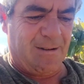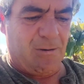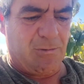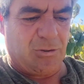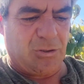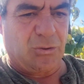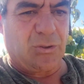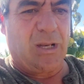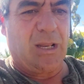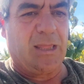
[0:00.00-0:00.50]
que
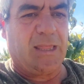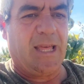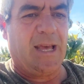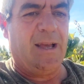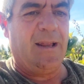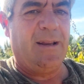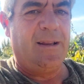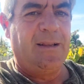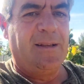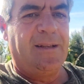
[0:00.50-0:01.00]
vamos a
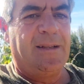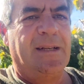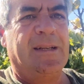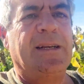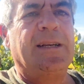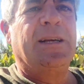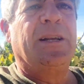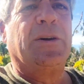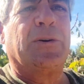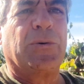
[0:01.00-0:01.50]
utilizar,
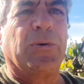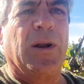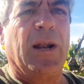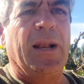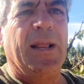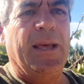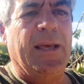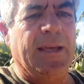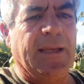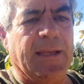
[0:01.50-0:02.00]

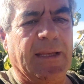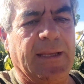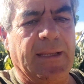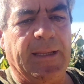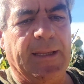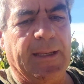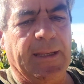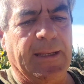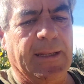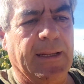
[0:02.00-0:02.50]
rurales,
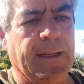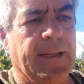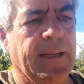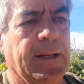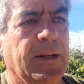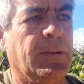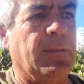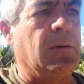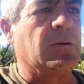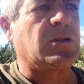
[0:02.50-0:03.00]
y
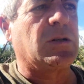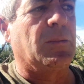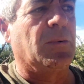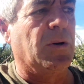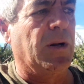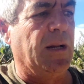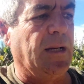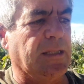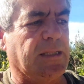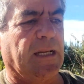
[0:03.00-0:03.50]
nos vamos a
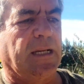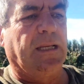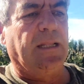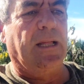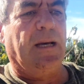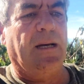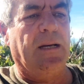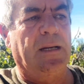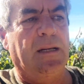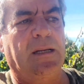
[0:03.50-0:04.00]
poner
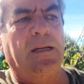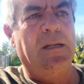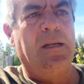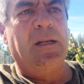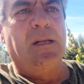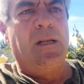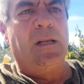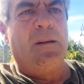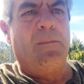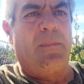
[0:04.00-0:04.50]
enseguida
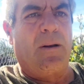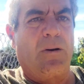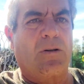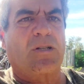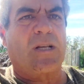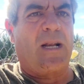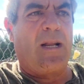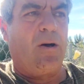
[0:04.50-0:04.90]
manos a